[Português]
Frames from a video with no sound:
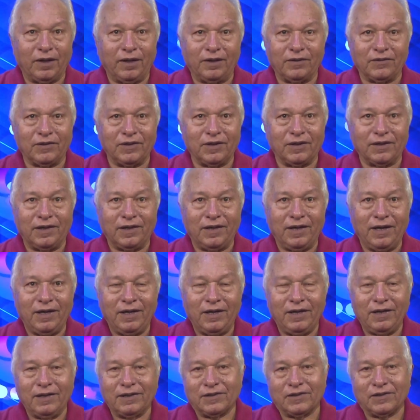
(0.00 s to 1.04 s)
Era assim.
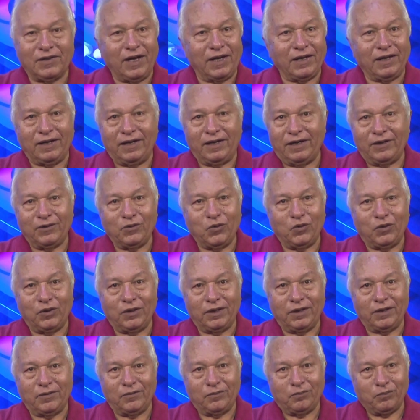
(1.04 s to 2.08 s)
Zagueiro e
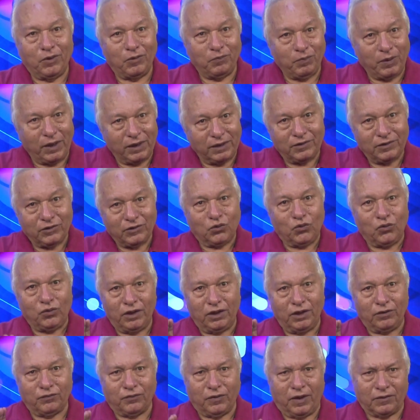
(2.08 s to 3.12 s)
goleiro, pois para
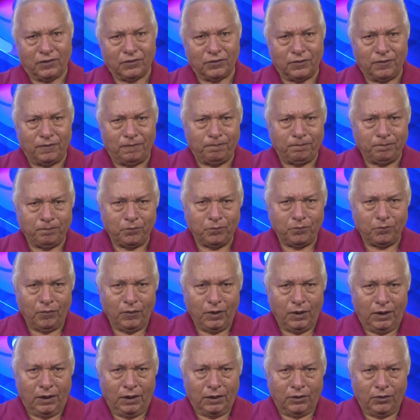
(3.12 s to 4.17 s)
destruir é fácil.
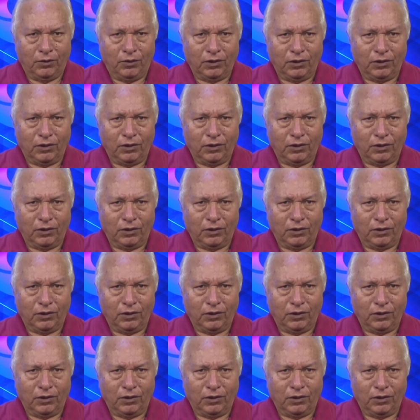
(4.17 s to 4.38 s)
Então